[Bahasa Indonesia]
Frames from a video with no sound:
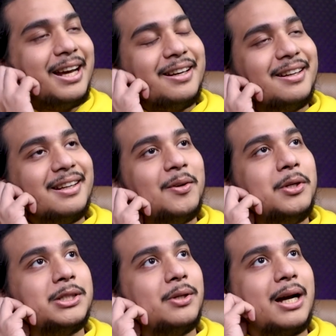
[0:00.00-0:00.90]
ya
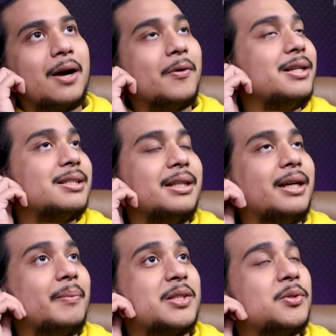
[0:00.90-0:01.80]
gue juga ngakuin
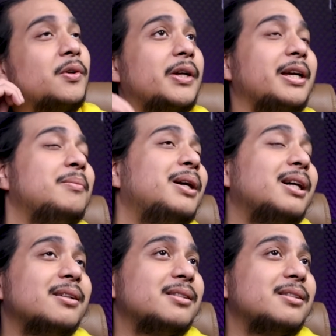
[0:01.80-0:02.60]
sih Kimetsu no Yaiba